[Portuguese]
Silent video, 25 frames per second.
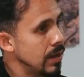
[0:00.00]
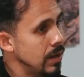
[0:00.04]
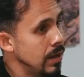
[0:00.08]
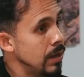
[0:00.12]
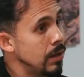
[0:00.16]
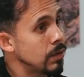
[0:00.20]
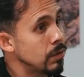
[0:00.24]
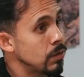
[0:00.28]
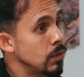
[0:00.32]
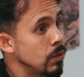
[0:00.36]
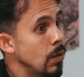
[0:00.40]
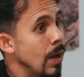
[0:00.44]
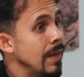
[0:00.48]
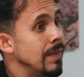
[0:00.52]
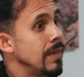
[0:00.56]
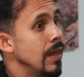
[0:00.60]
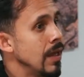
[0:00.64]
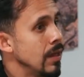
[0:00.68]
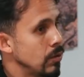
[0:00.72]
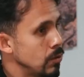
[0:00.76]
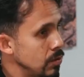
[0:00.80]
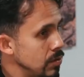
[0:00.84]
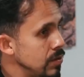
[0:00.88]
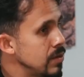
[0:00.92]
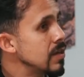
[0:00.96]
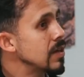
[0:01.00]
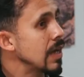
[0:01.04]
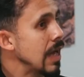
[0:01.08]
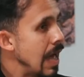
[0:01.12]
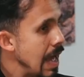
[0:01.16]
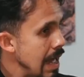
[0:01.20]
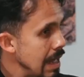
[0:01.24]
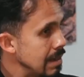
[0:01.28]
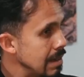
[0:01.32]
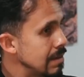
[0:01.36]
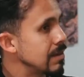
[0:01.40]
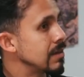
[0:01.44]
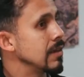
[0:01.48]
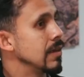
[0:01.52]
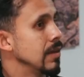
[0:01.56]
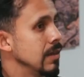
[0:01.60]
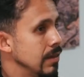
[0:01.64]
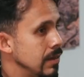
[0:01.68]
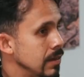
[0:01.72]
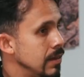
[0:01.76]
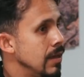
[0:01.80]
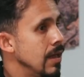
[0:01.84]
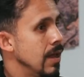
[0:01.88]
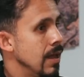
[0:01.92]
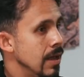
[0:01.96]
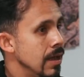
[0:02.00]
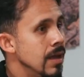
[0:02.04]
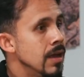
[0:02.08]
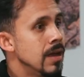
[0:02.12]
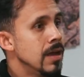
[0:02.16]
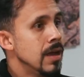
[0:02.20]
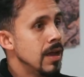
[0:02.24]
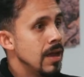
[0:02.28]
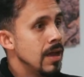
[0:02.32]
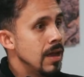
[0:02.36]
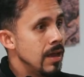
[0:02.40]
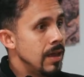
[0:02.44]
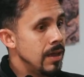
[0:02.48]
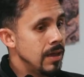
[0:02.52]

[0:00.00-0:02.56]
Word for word: e isso é dentro de casa. Uhum, né? Uhum.